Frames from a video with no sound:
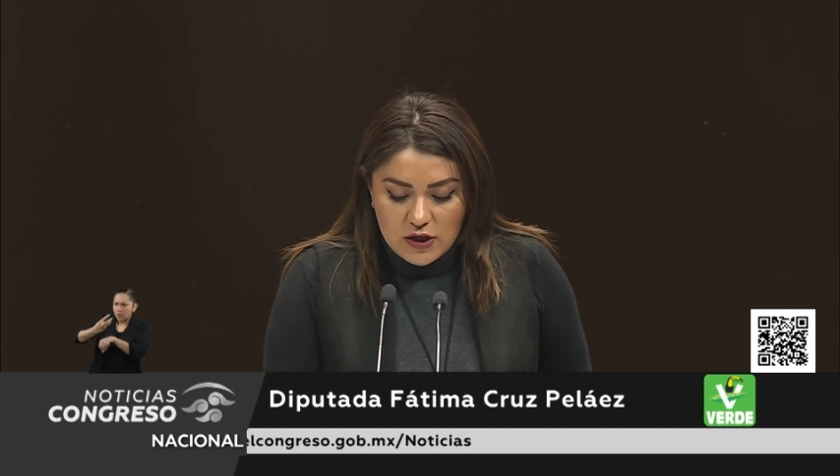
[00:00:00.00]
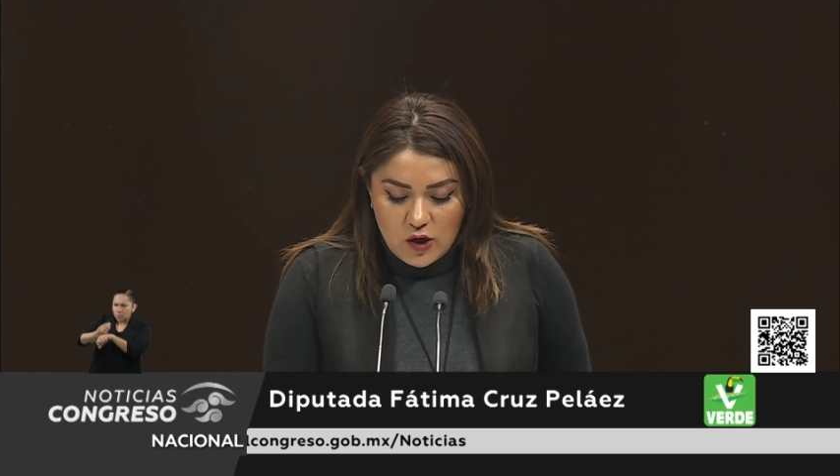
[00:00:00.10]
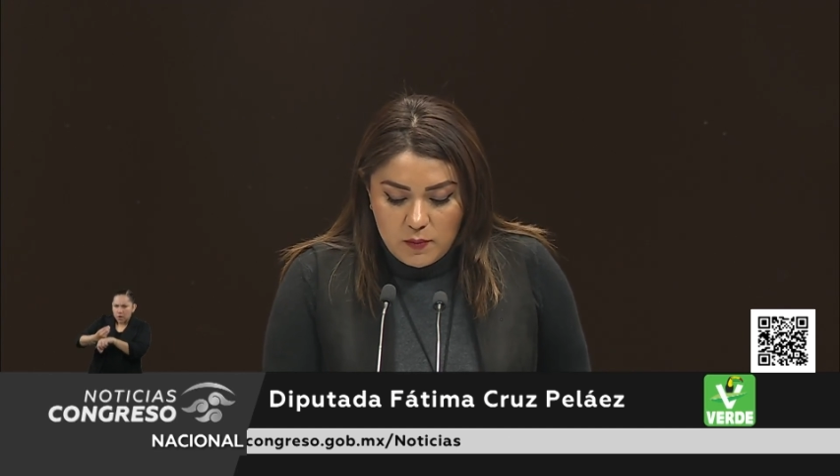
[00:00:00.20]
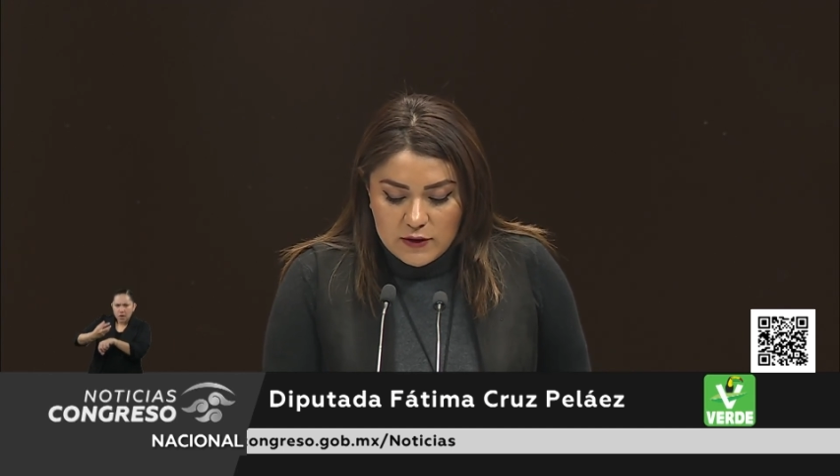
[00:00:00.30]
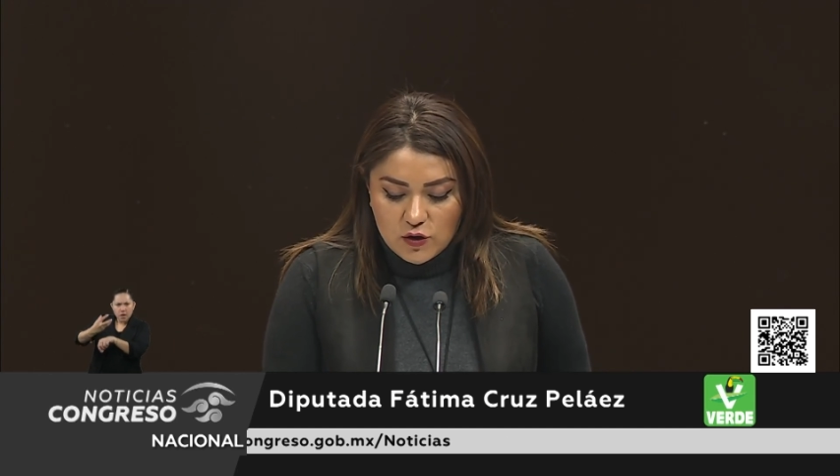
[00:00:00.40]

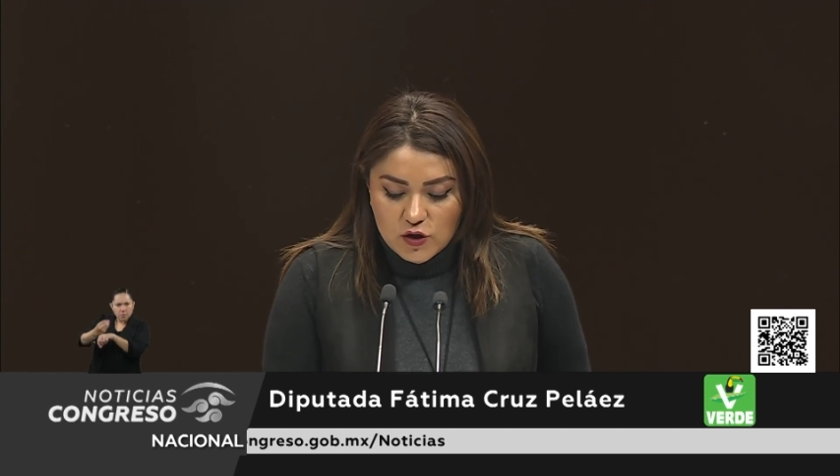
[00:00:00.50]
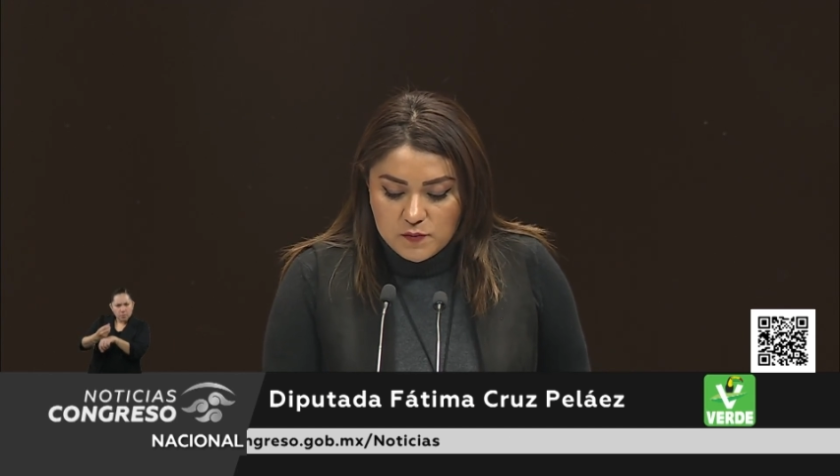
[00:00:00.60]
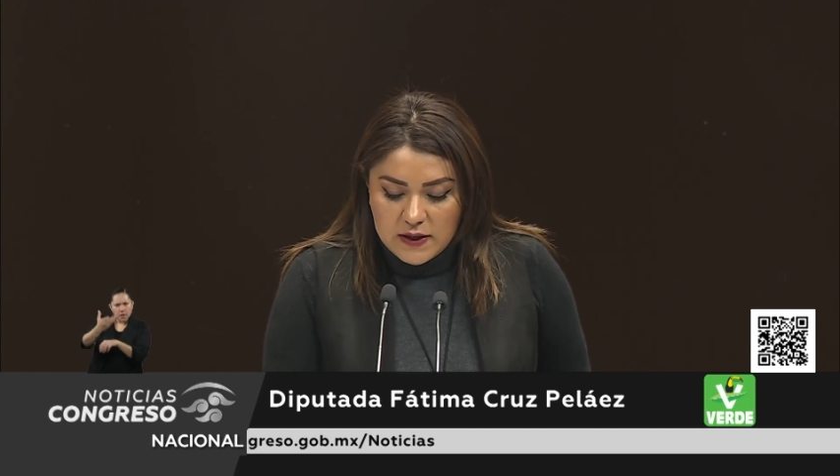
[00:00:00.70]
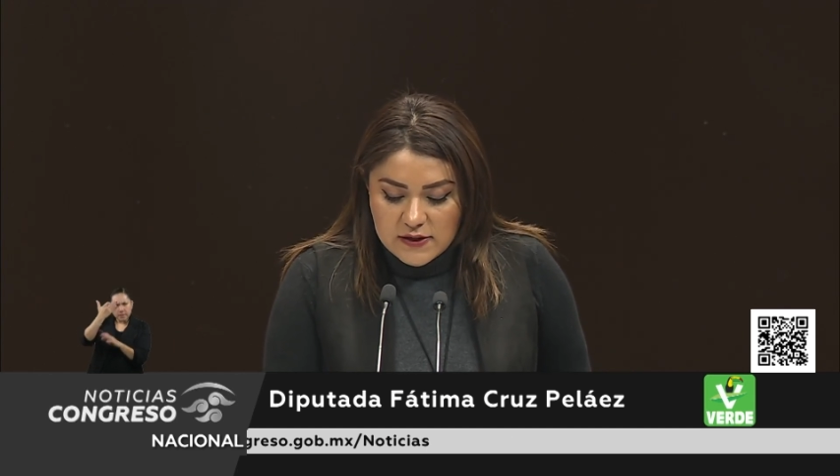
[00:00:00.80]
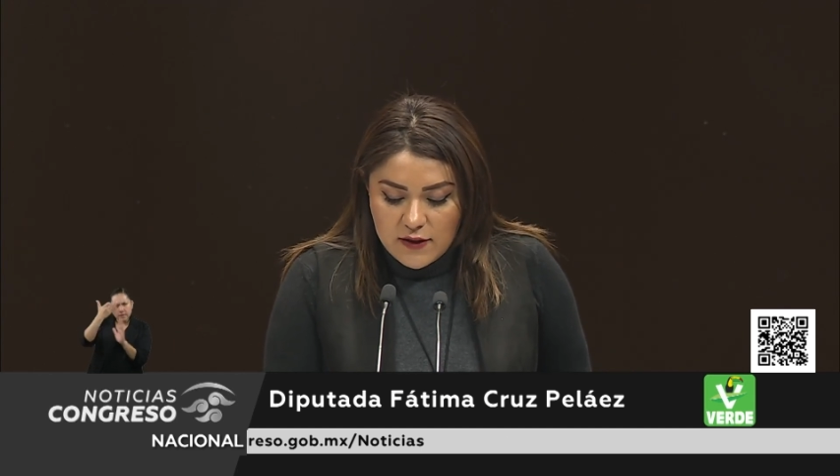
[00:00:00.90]
kilómetros
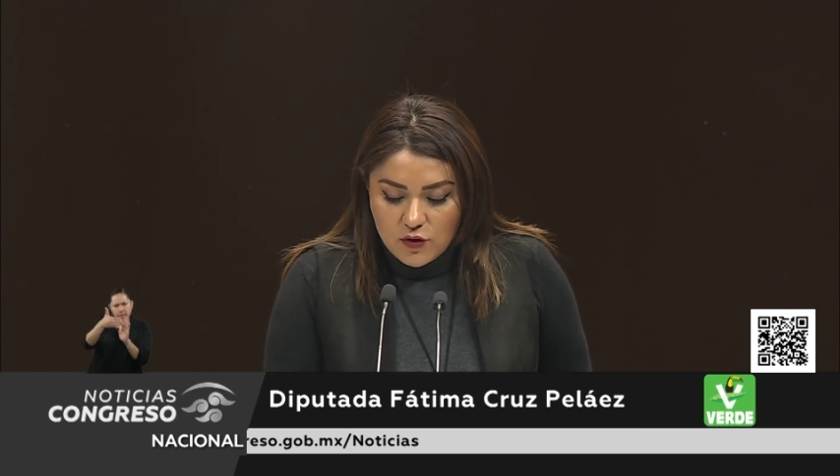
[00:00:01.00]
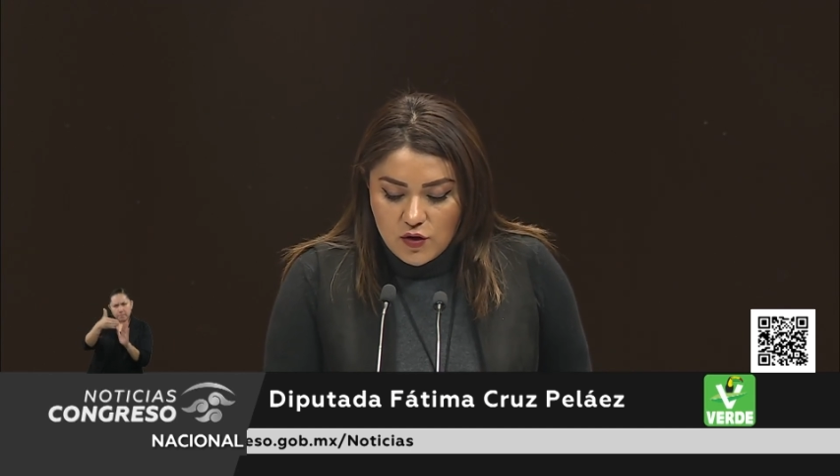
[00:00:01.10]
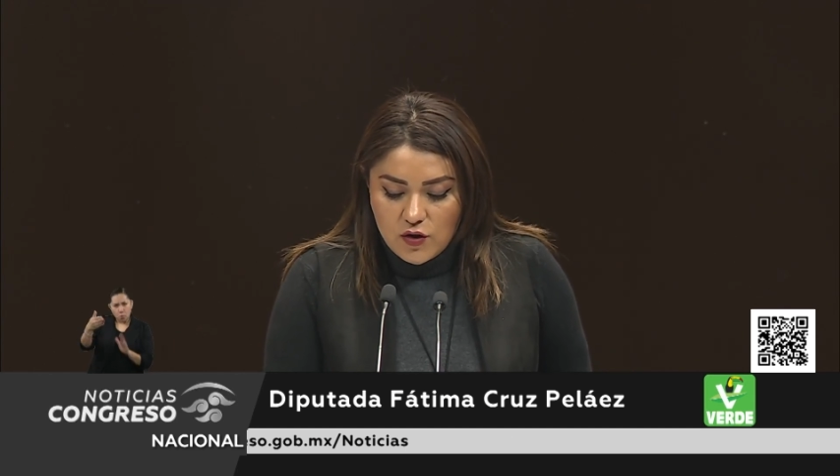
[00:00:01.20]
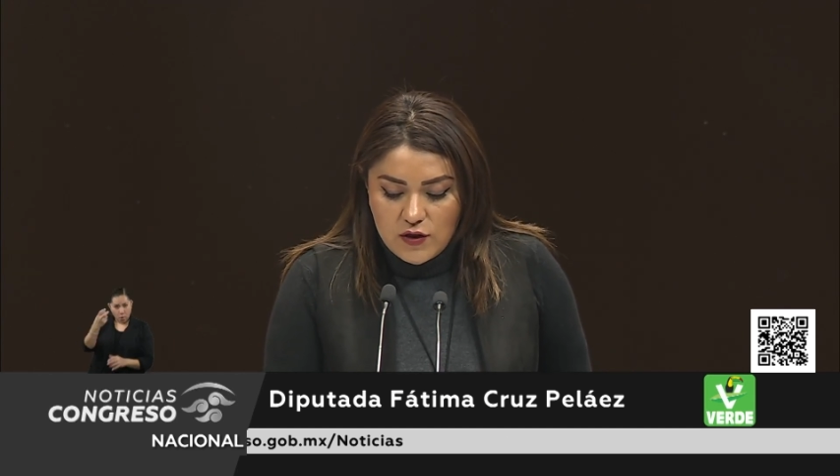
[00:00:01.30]
pasando